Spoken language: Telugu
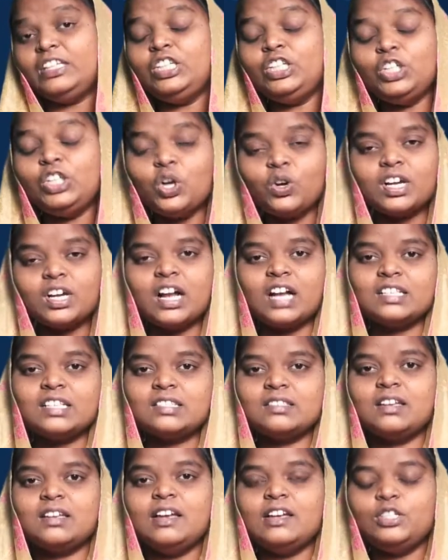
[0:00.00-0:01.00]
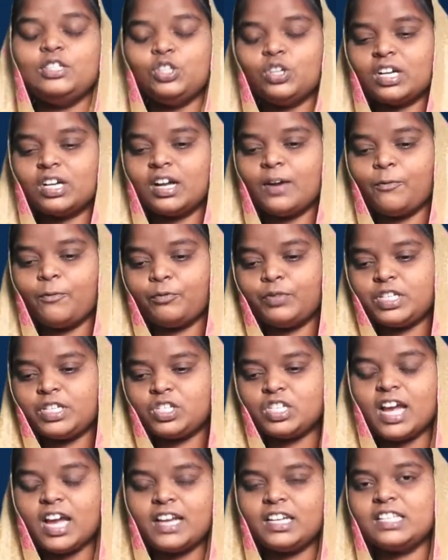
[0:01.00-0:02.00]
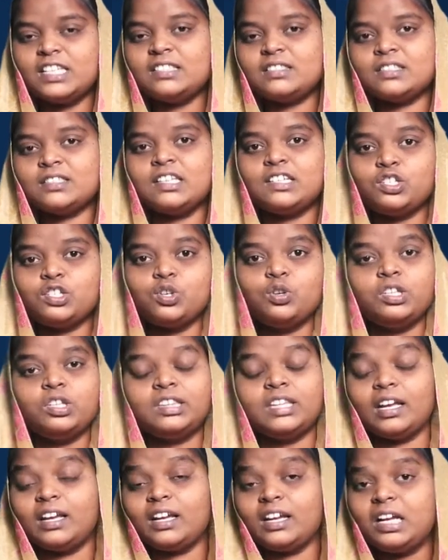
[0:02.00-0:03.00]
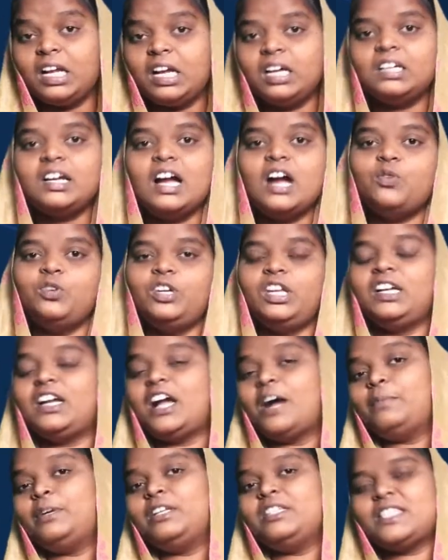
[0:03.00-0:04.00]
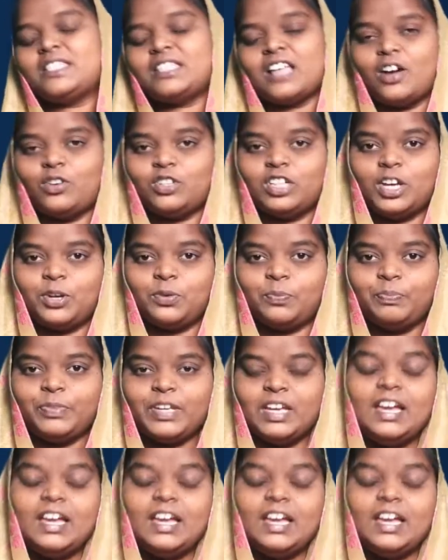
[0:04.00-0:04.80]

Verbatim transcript: ఈ యొక్క ఈ యొక్క విషయాన్ని శిష్యులు దగ్గరగా ఉండి గమనిస్తూ ఉన్నారు